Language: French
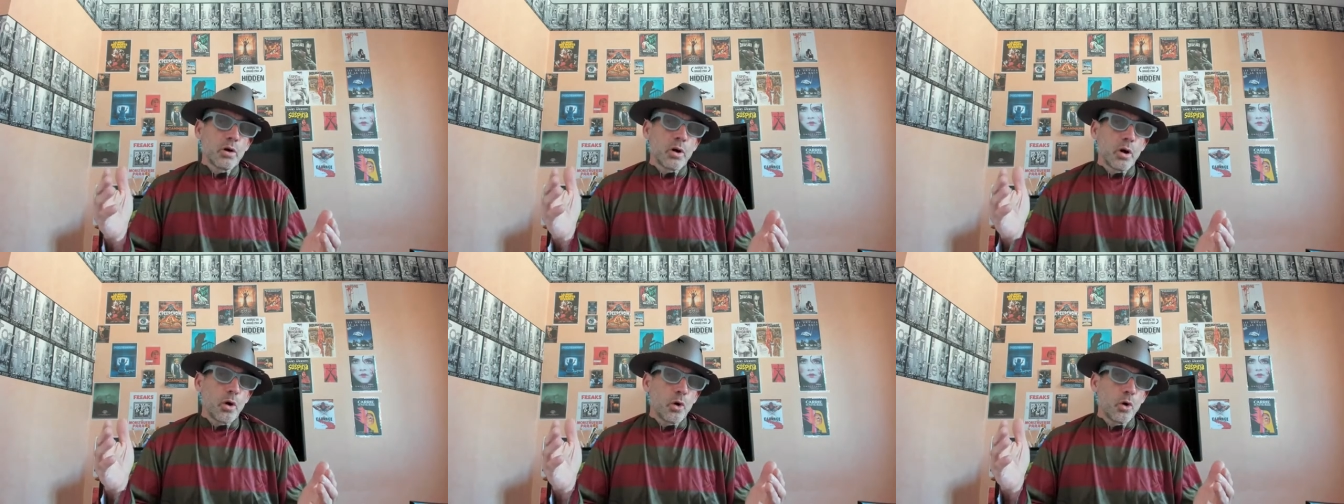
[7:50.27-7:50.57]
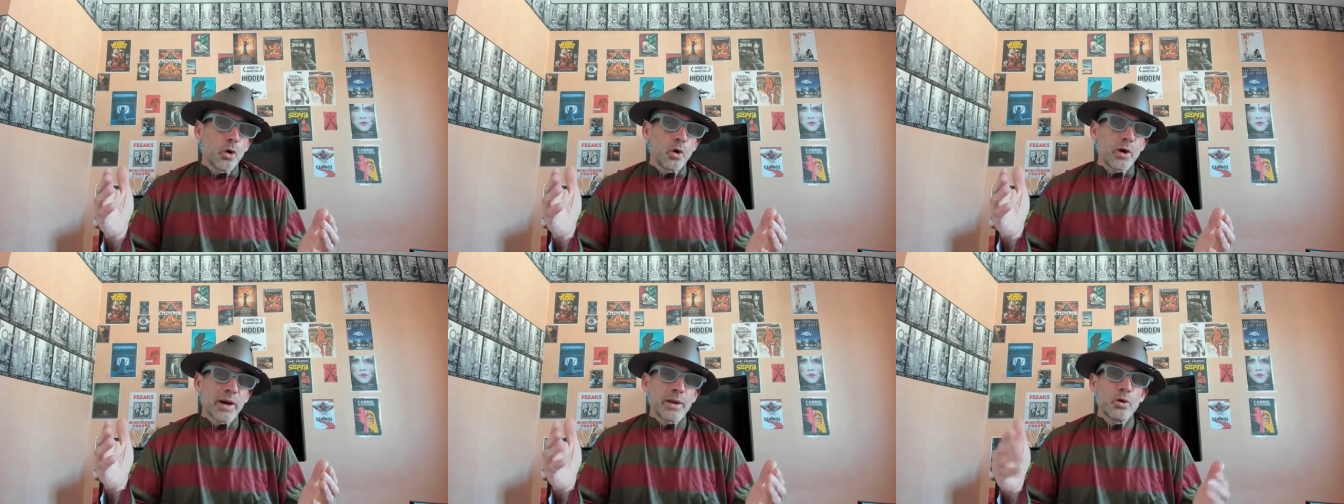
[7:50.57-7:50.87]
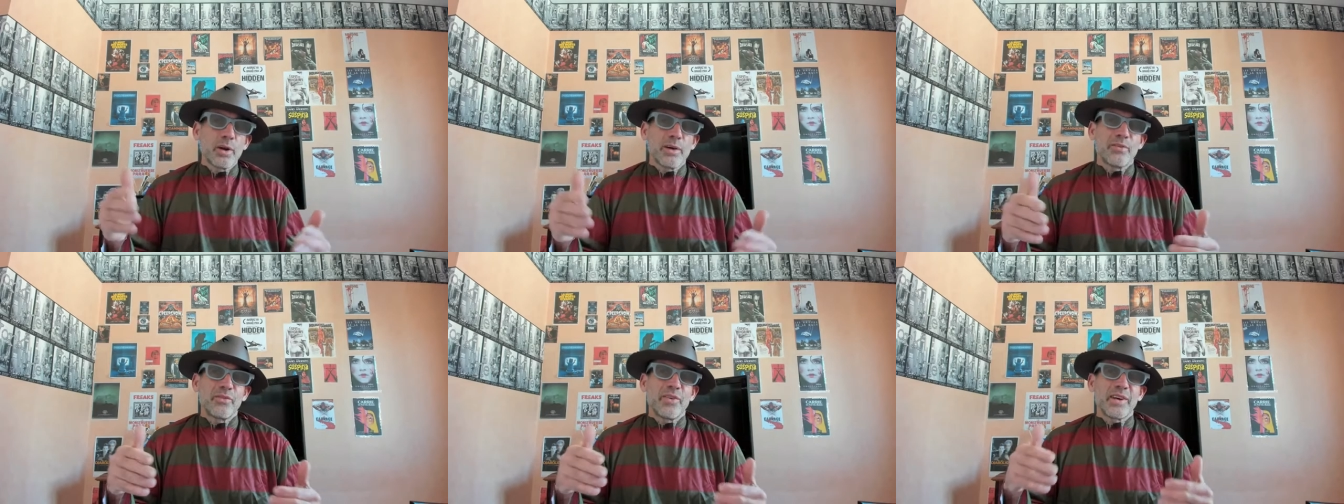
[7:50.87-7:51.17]
auraient eu la
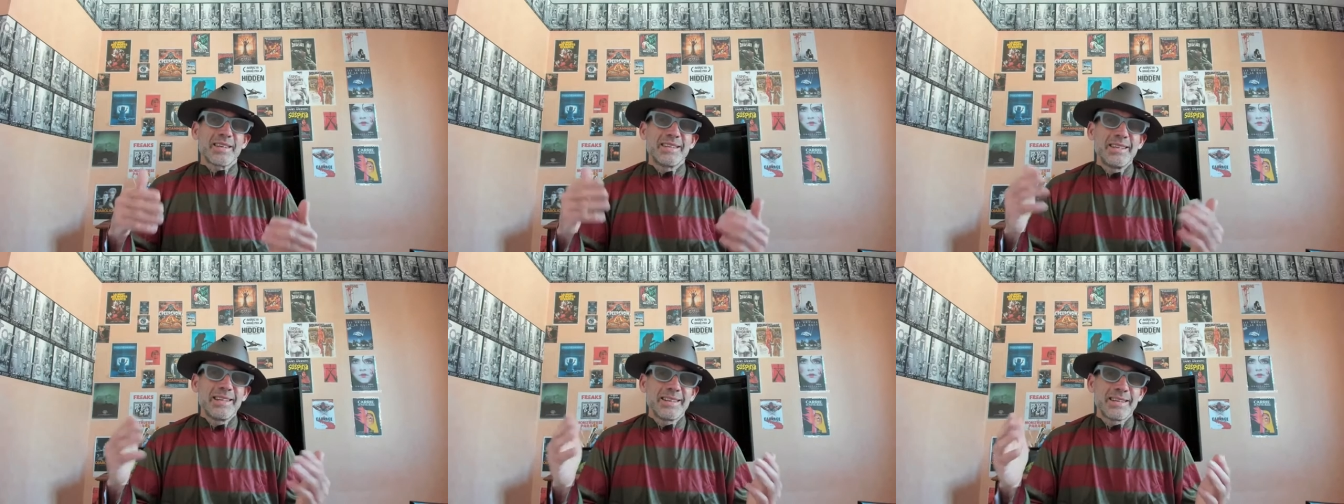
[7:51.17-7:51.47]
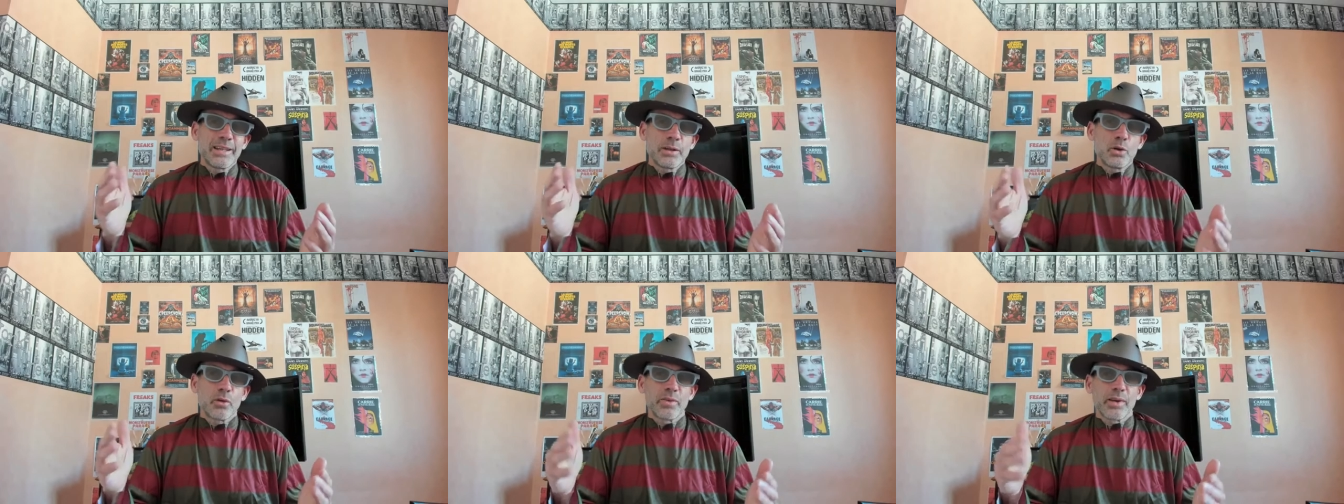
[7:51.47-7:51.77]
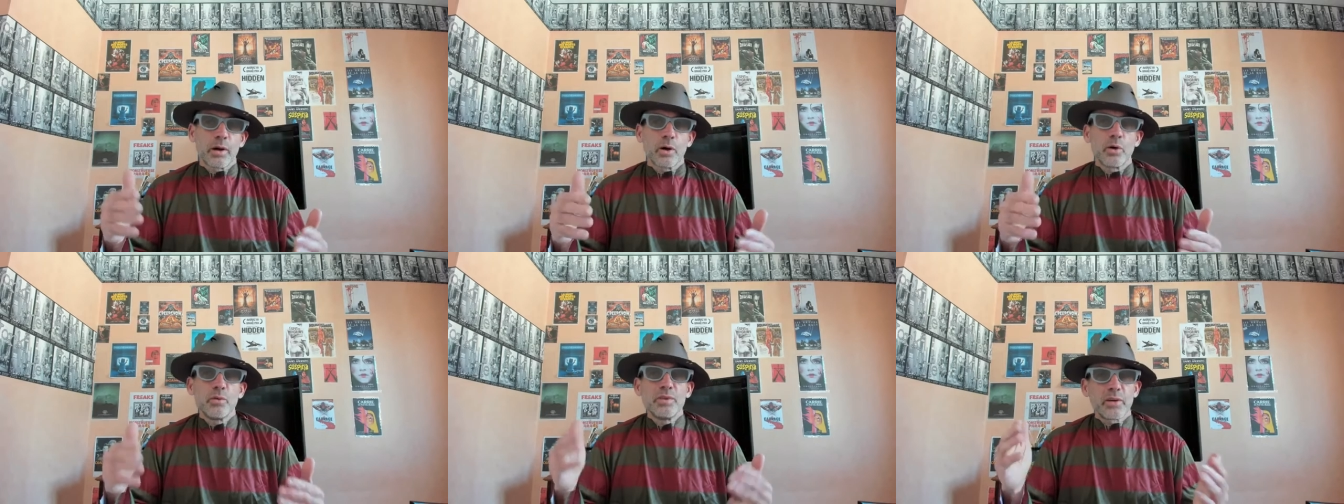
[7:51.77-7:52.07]
facilité de faire
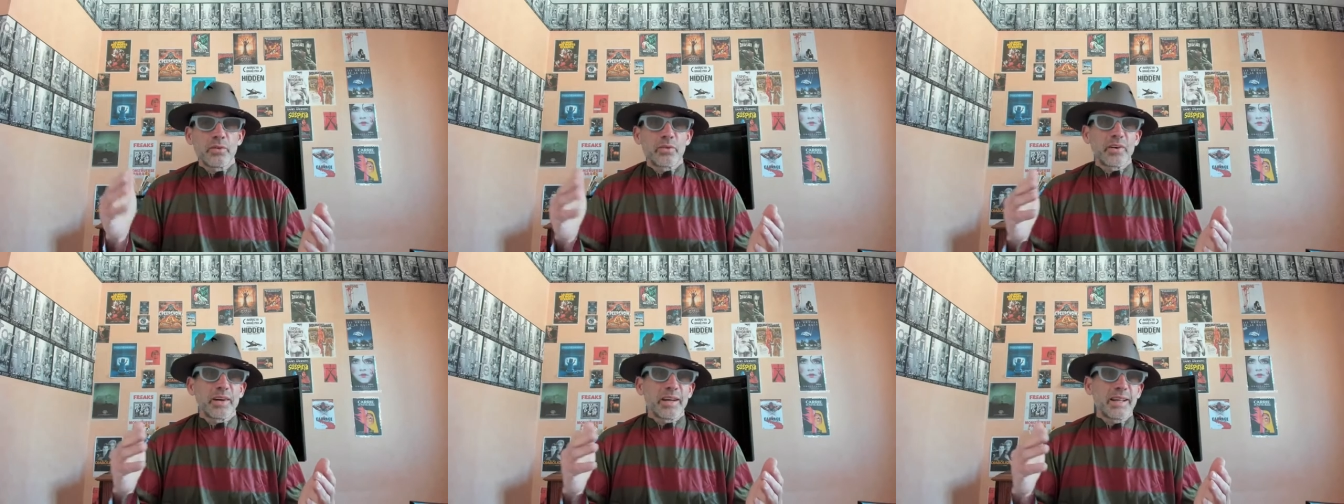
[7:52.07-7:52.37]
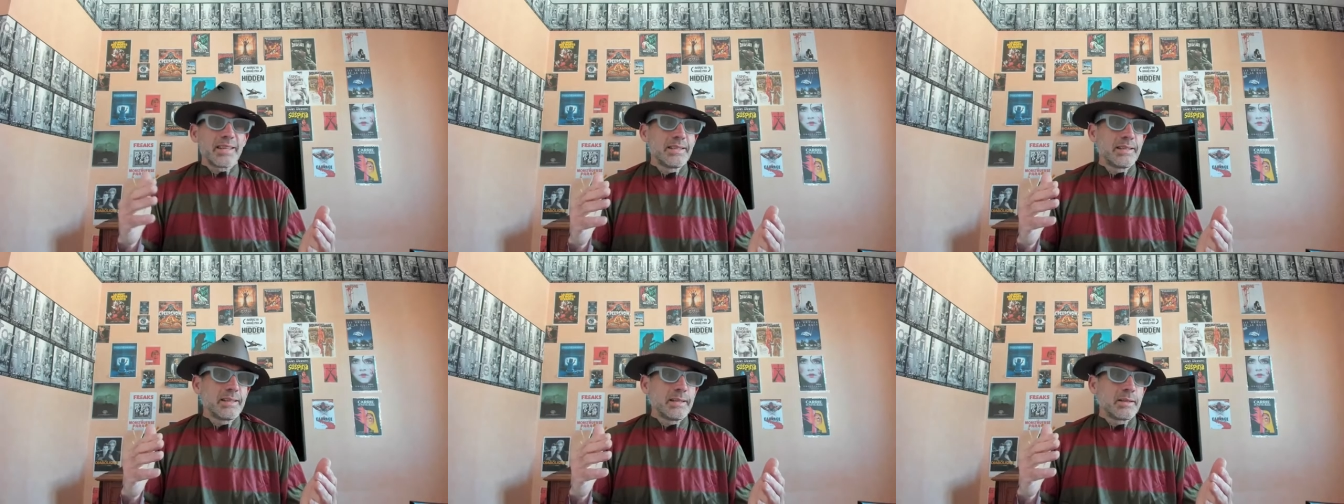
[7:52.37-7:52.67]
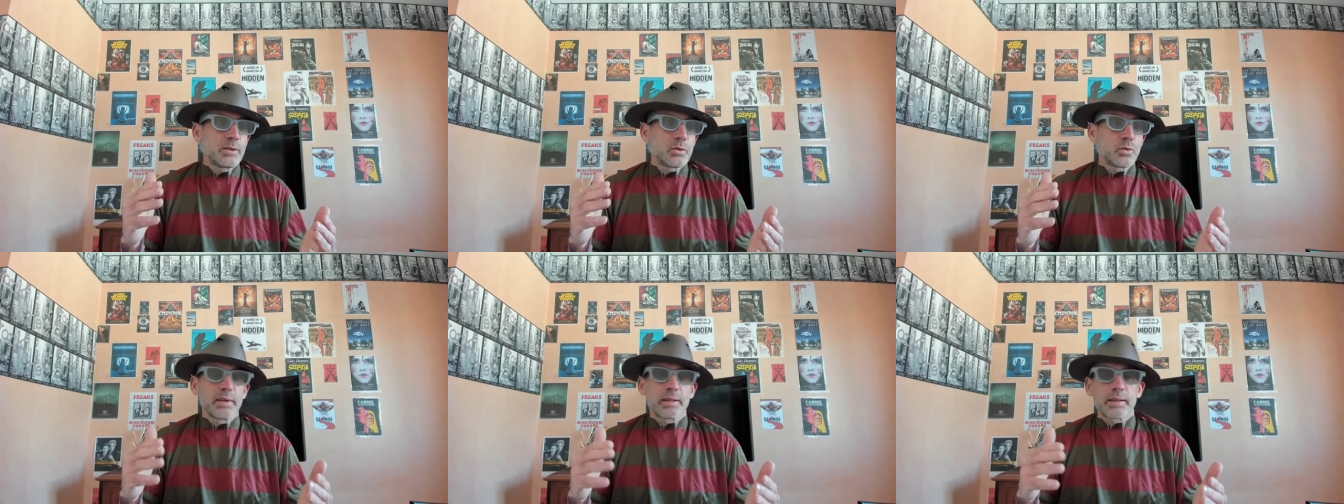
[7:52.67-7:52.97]
revenir Freddy sous les
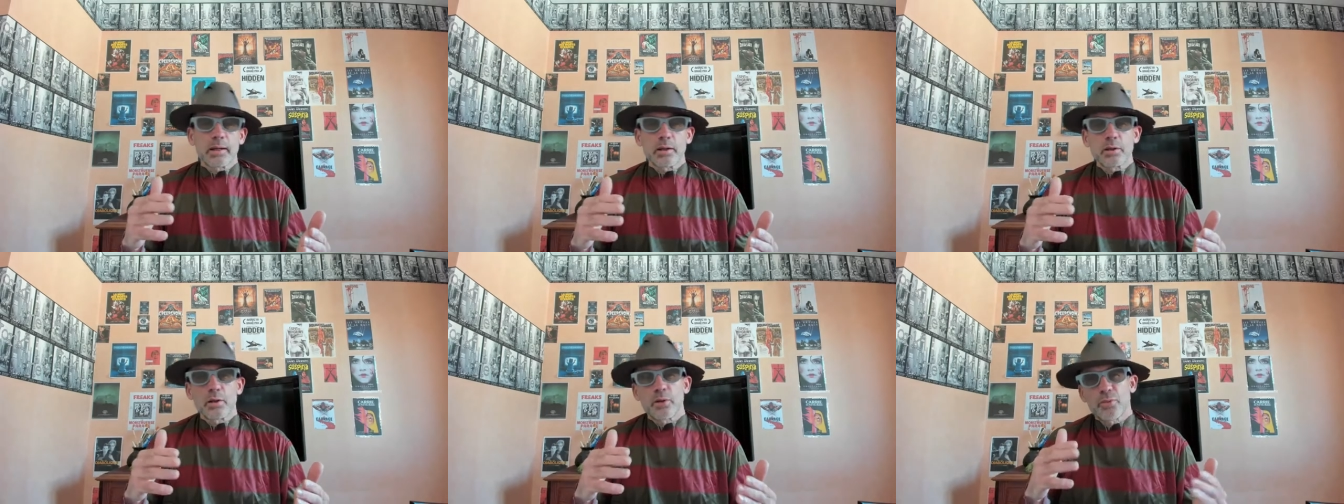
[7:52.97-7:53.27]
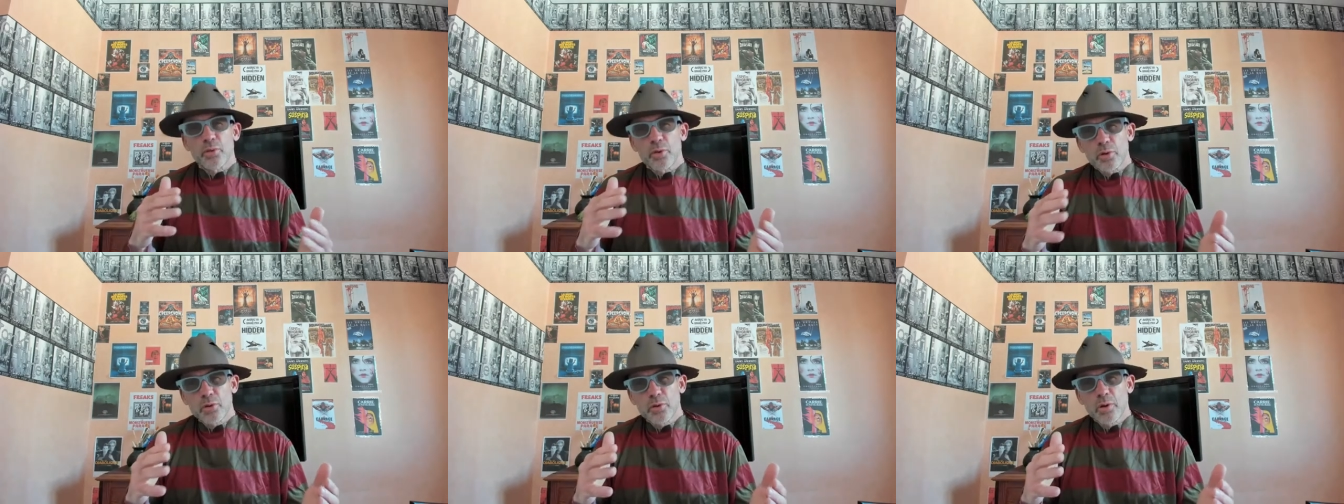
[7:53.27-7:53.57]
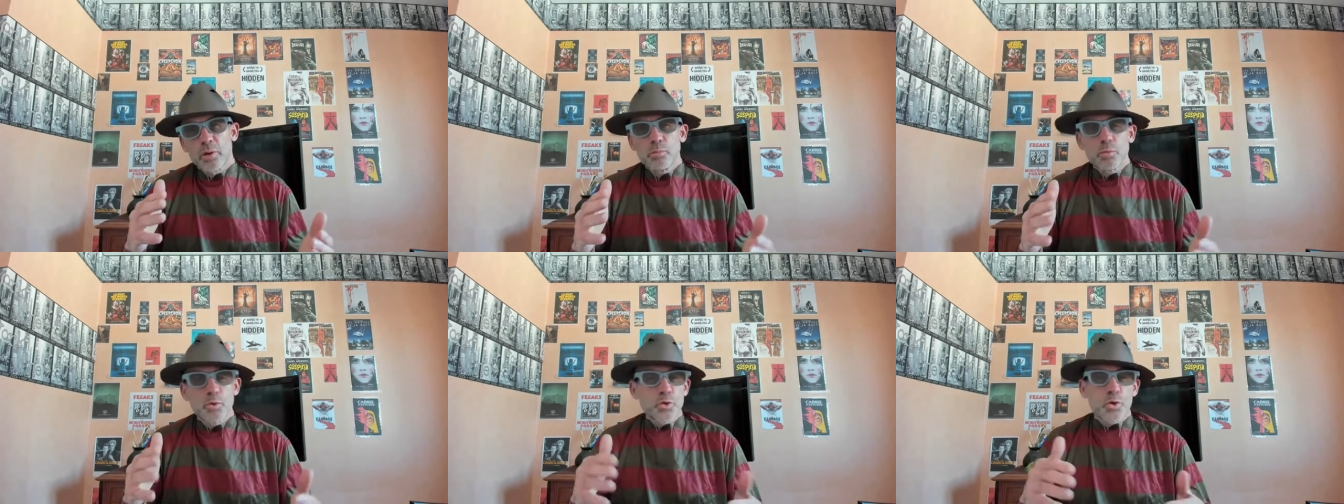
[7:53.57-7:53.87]
traits d'un fantôme ou
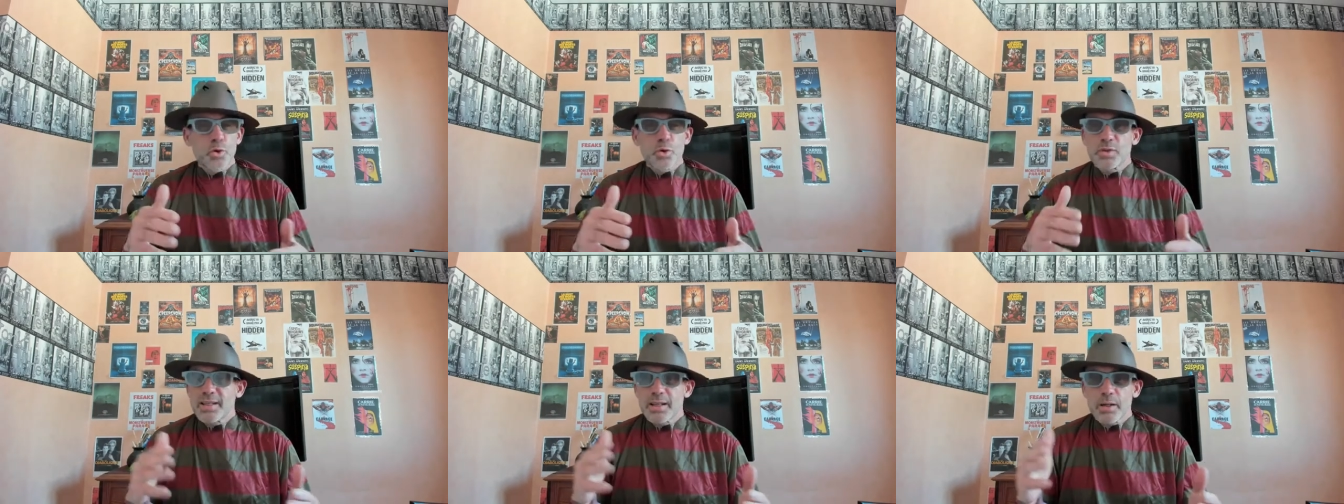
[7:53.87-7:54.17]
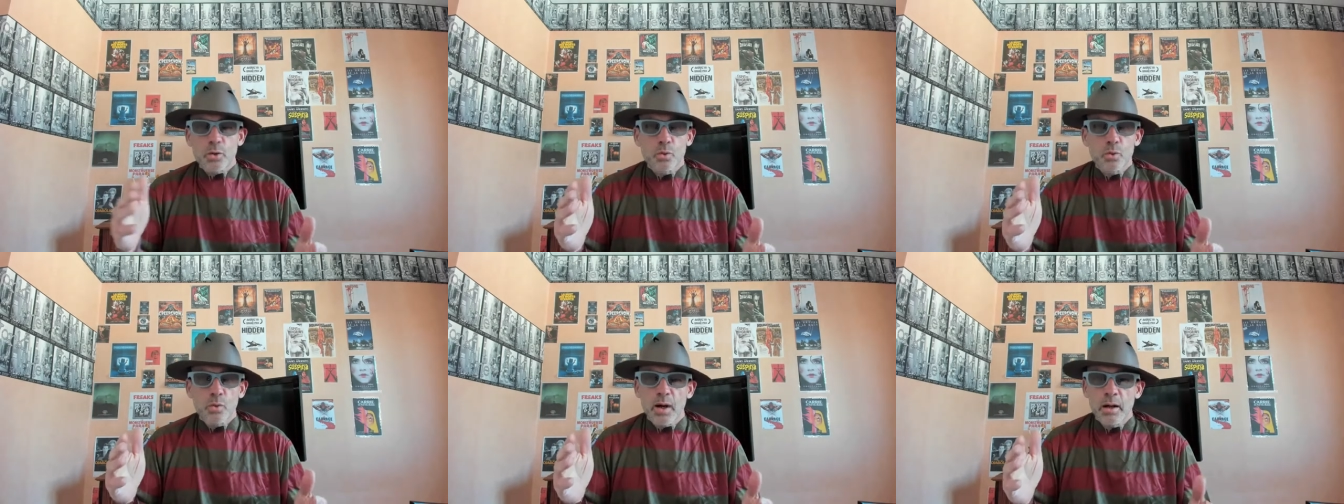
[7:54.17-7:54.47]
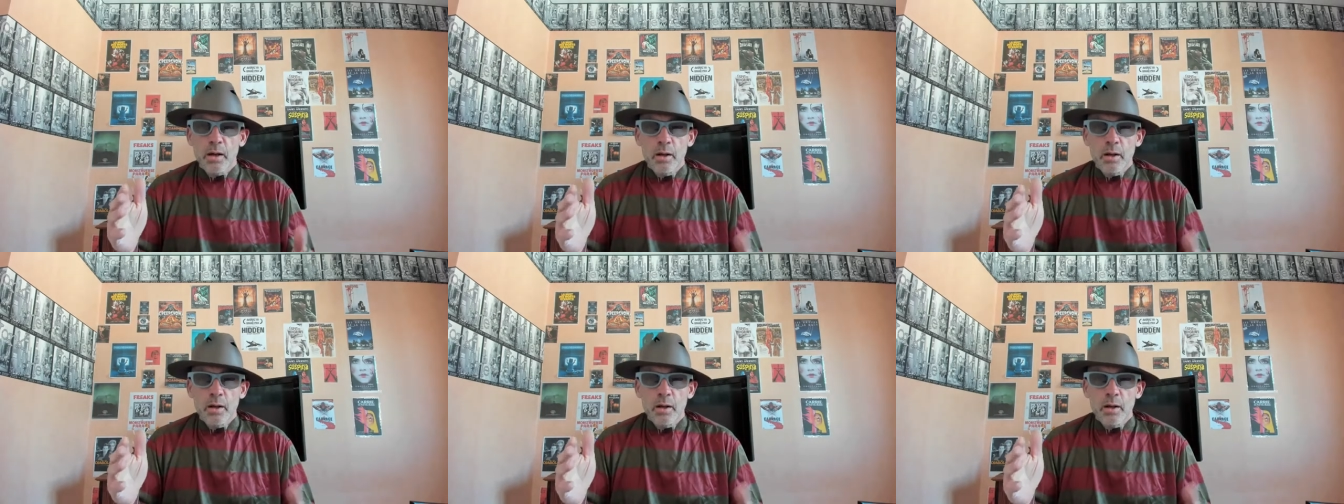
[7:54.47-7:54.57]
je ne sais quoi.